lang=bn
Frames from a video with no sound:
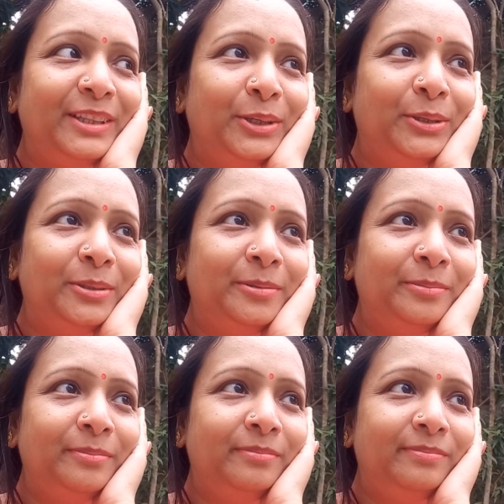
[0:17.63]
তো
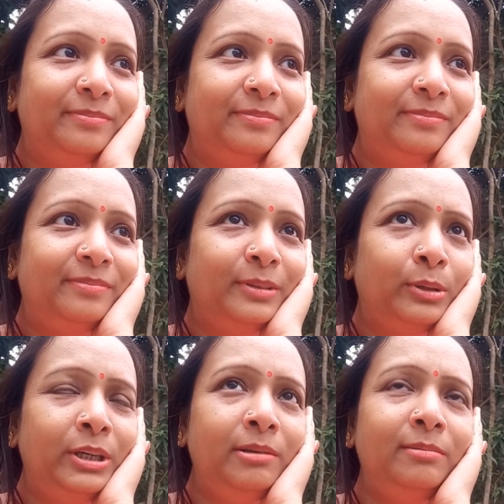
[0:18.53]

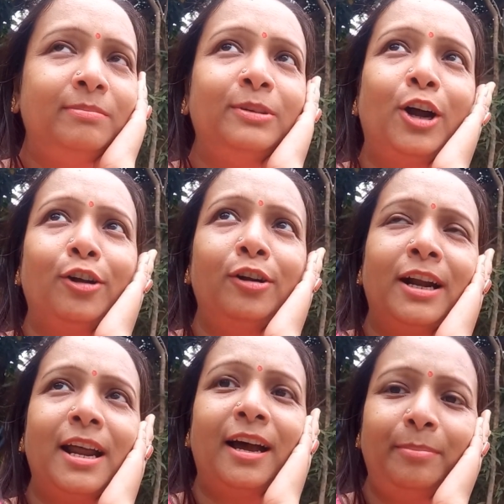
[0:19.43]
ওই
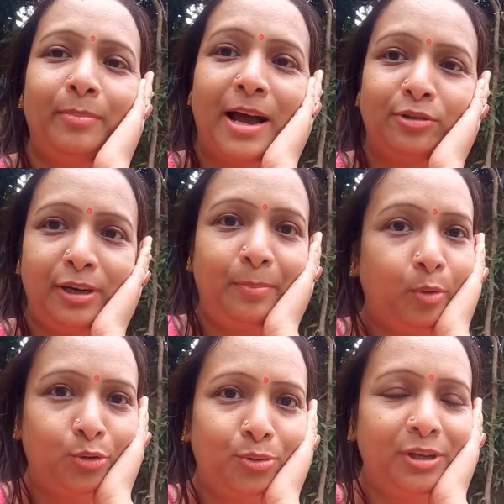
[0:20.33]
ঘটনাটা আসলে
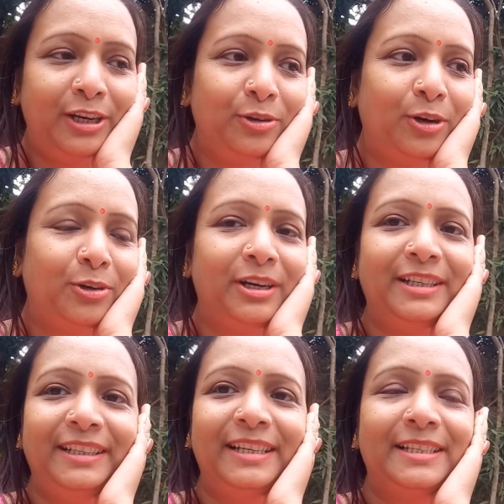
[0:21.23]
পরশু দিনের ঘটনা
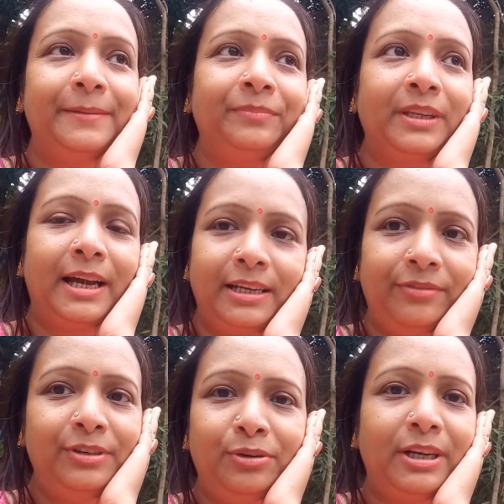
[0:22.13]
ঠিক আছে
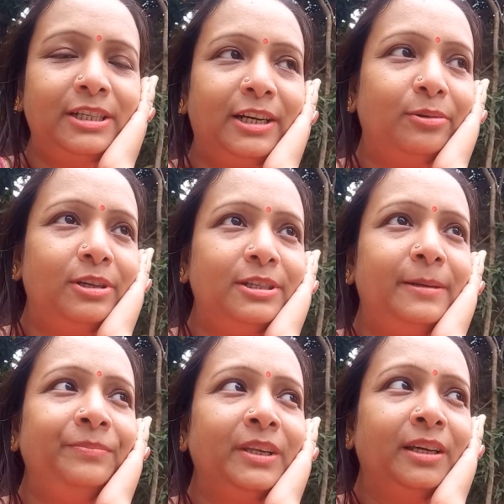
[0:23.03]
কালকে ভিডিওটা শেয়ার
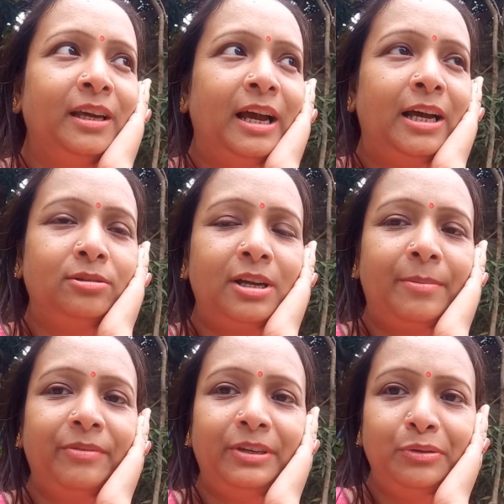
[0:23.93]
করেছিলাম আসলে
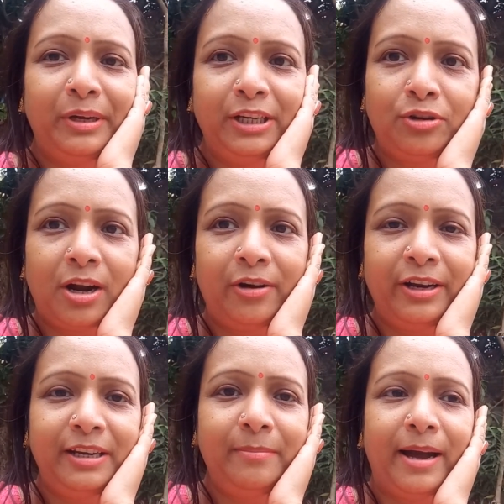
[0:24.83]
আমার ভিডিও এডিট করা
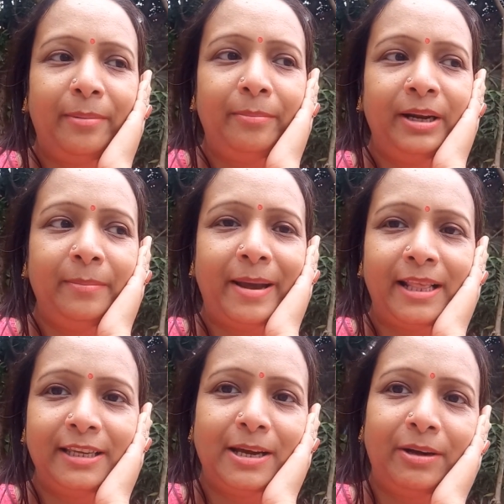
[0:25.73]
হয়নি মানে
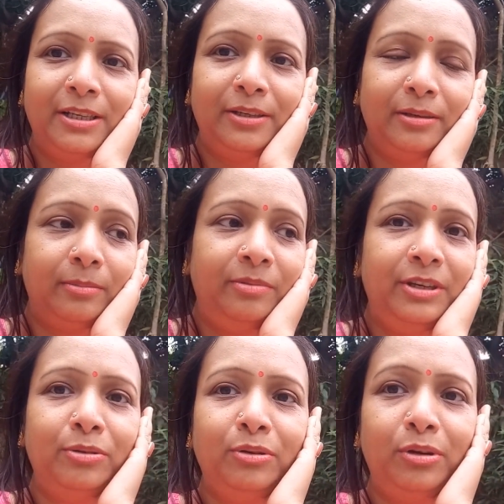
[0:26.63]
বেড়াতে যাওয়ার যে
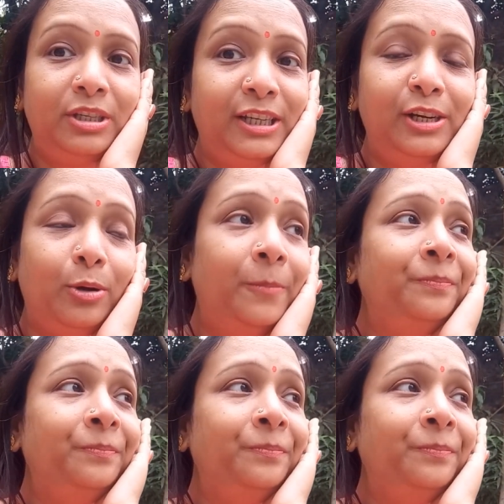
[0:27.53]
ভিডিওগুলো ছিল